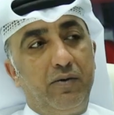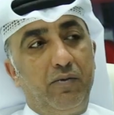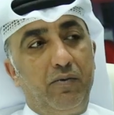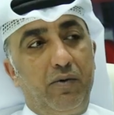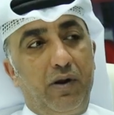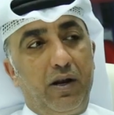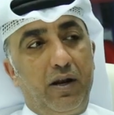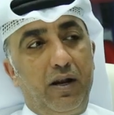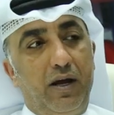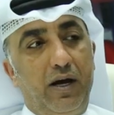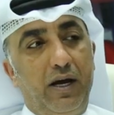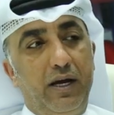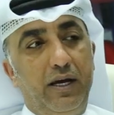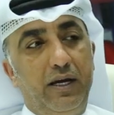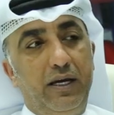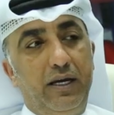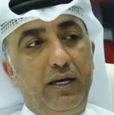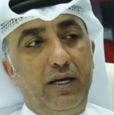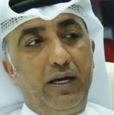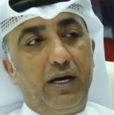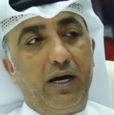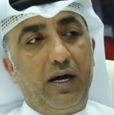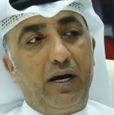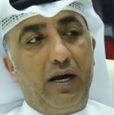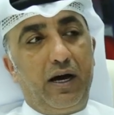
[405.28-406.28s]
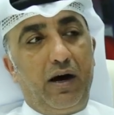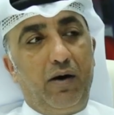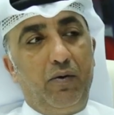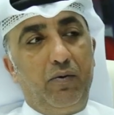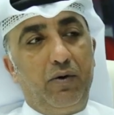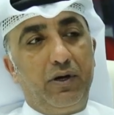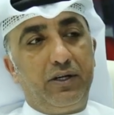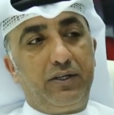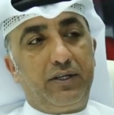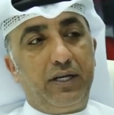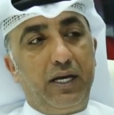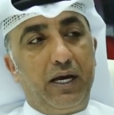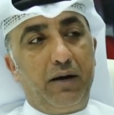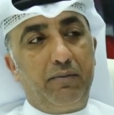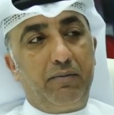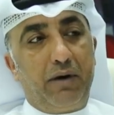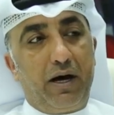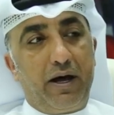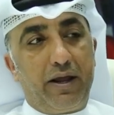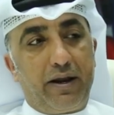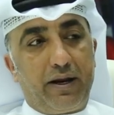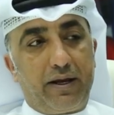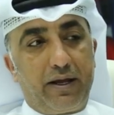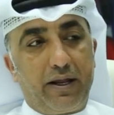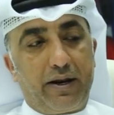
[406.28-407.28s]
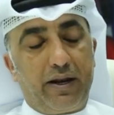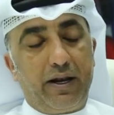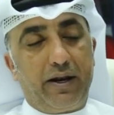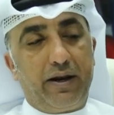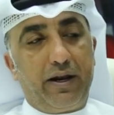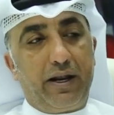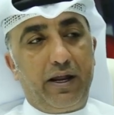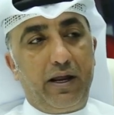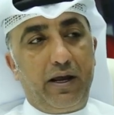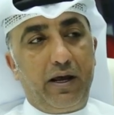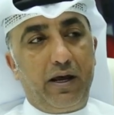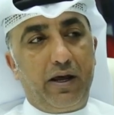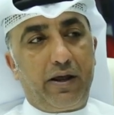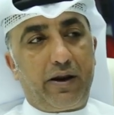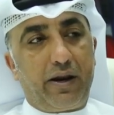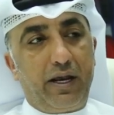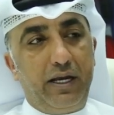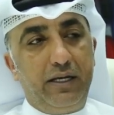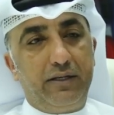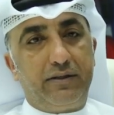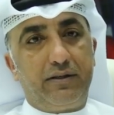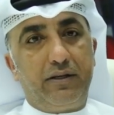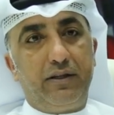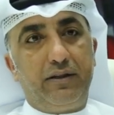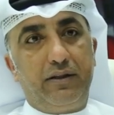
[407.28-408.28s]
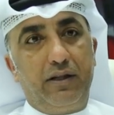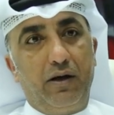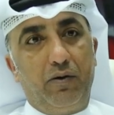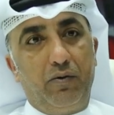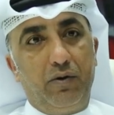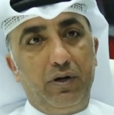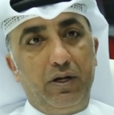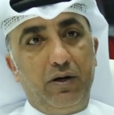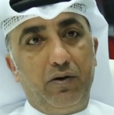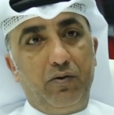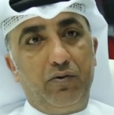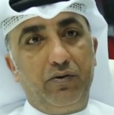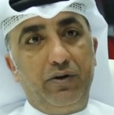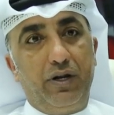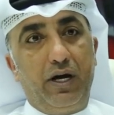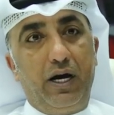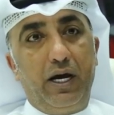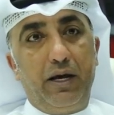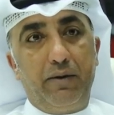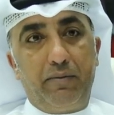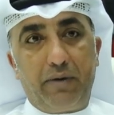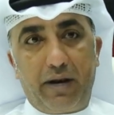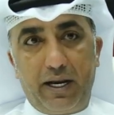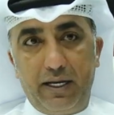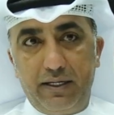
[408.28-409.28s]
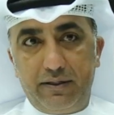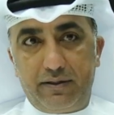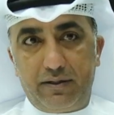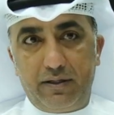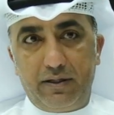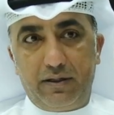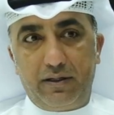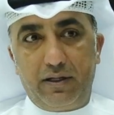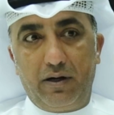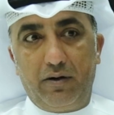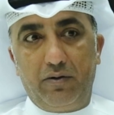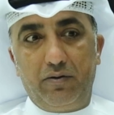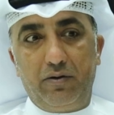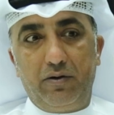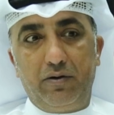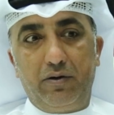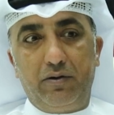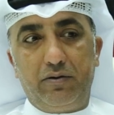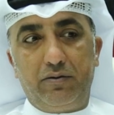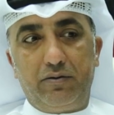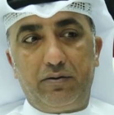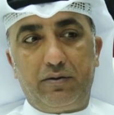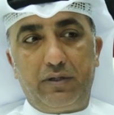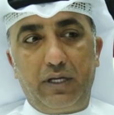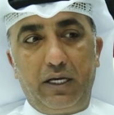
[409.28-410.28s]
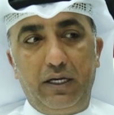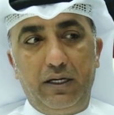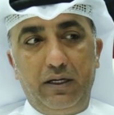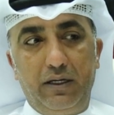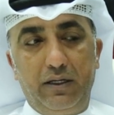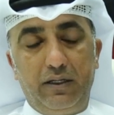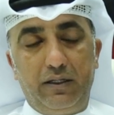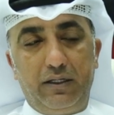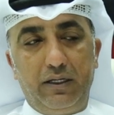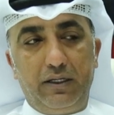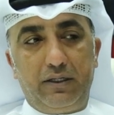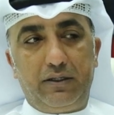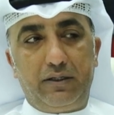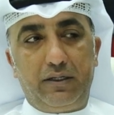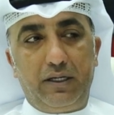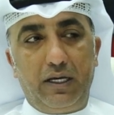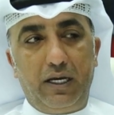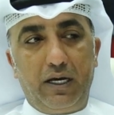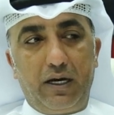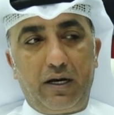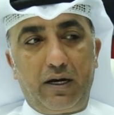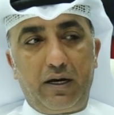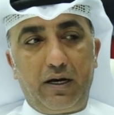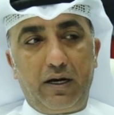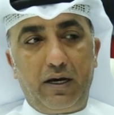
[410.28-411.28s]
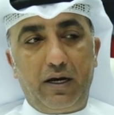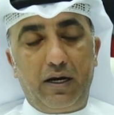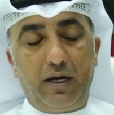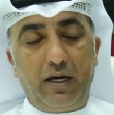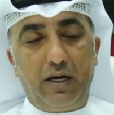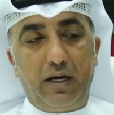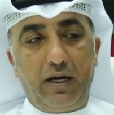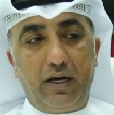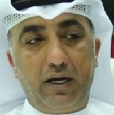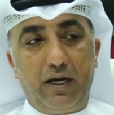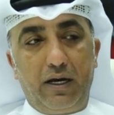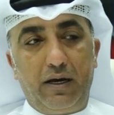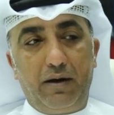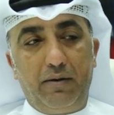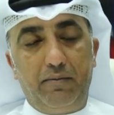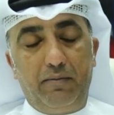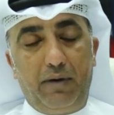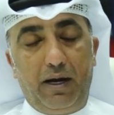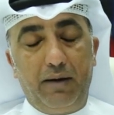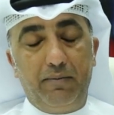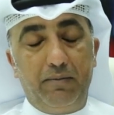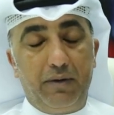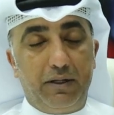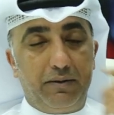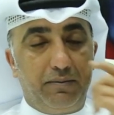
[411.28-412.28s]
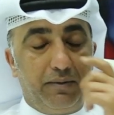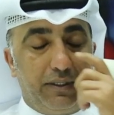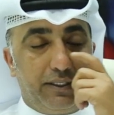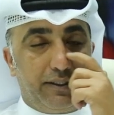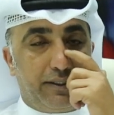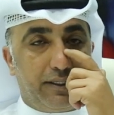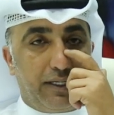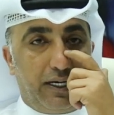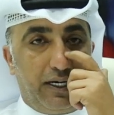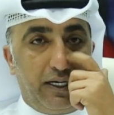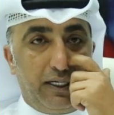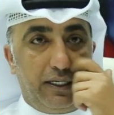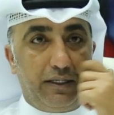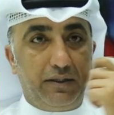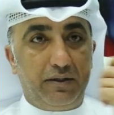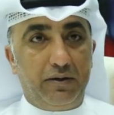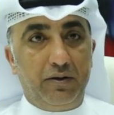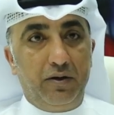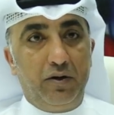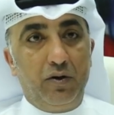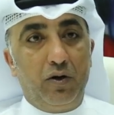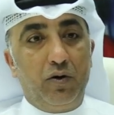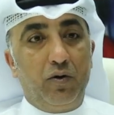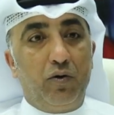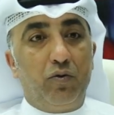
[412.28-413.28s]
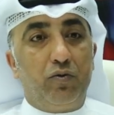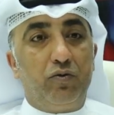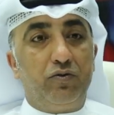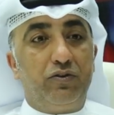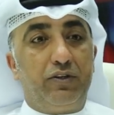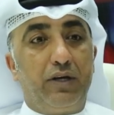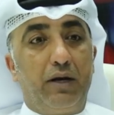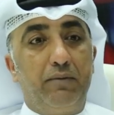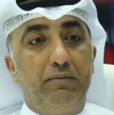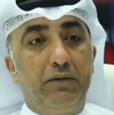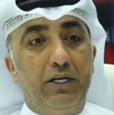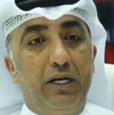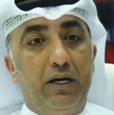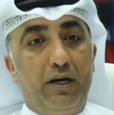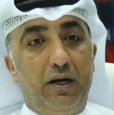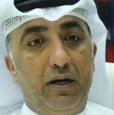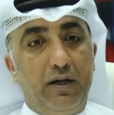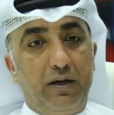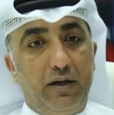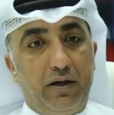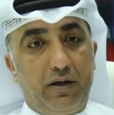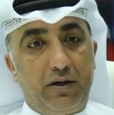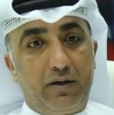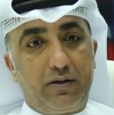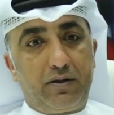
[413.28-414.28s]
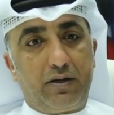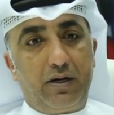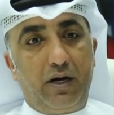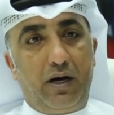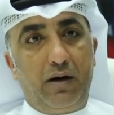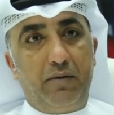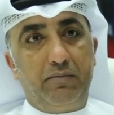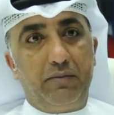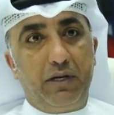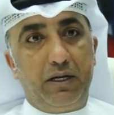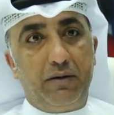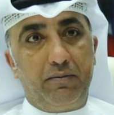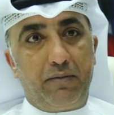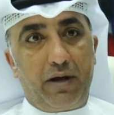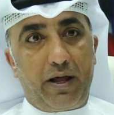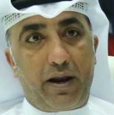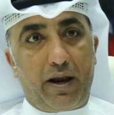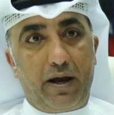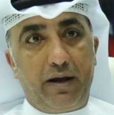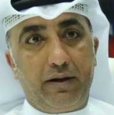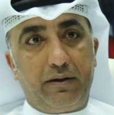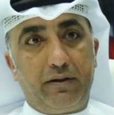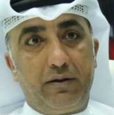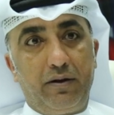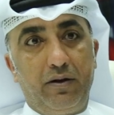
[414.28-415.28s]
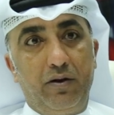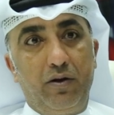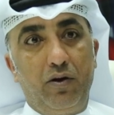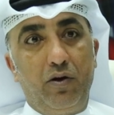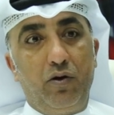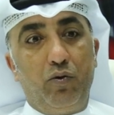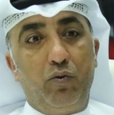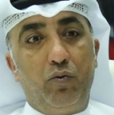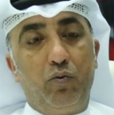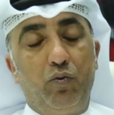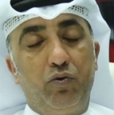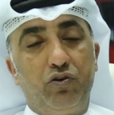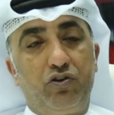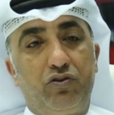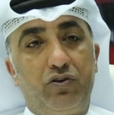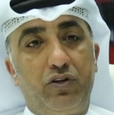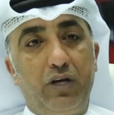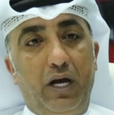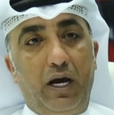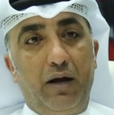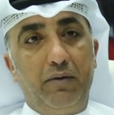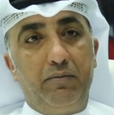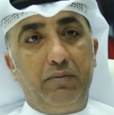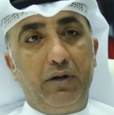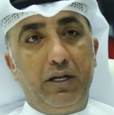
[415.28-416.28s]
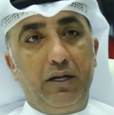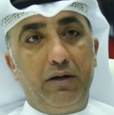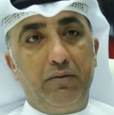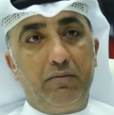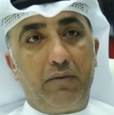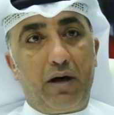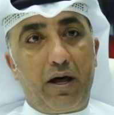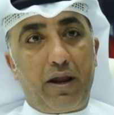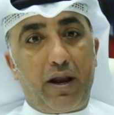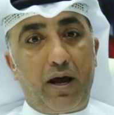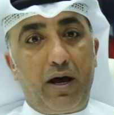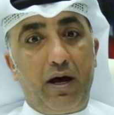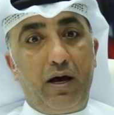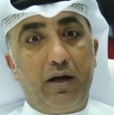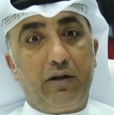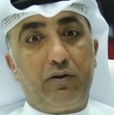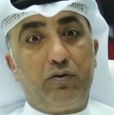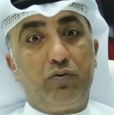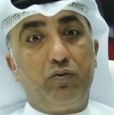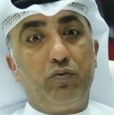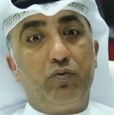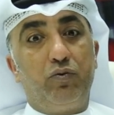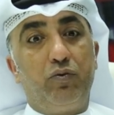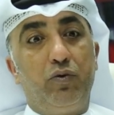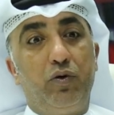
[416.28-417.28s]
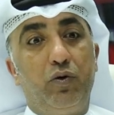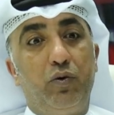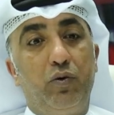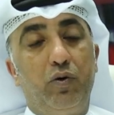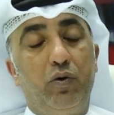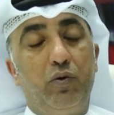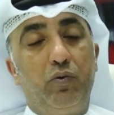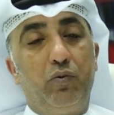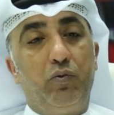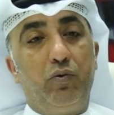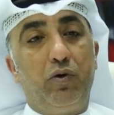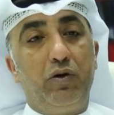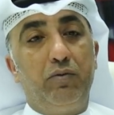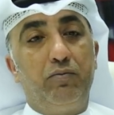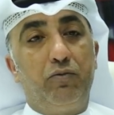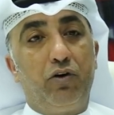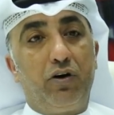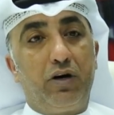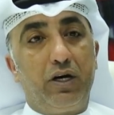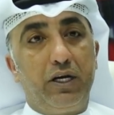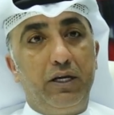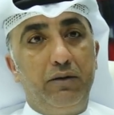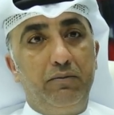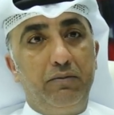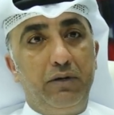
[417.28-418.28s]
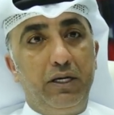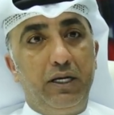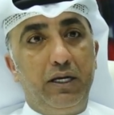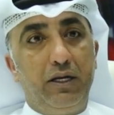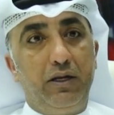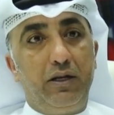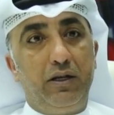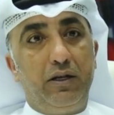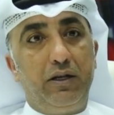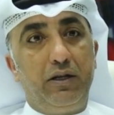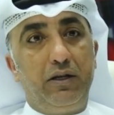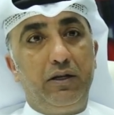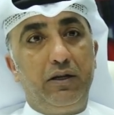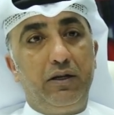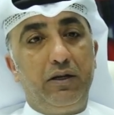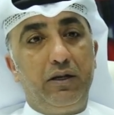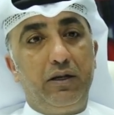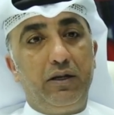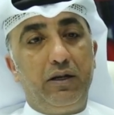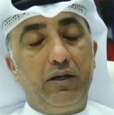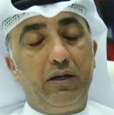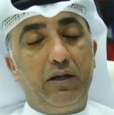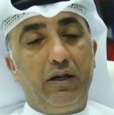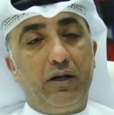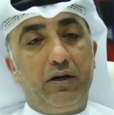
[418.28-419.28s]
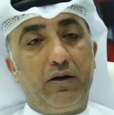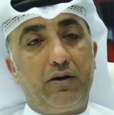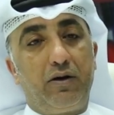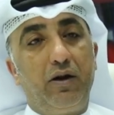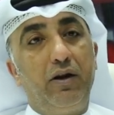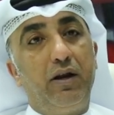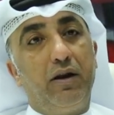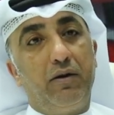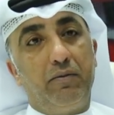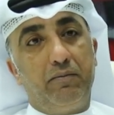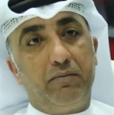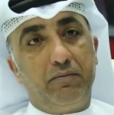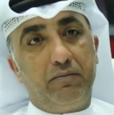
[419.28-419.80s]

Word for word: والله اول شيء ابارك رئيس الدوله ونائب رئيس الدوله وسيدي الشيخ آه، محمد بن زايد وجميع حكام الامارات والشعب الامارات والمقيمين كلهم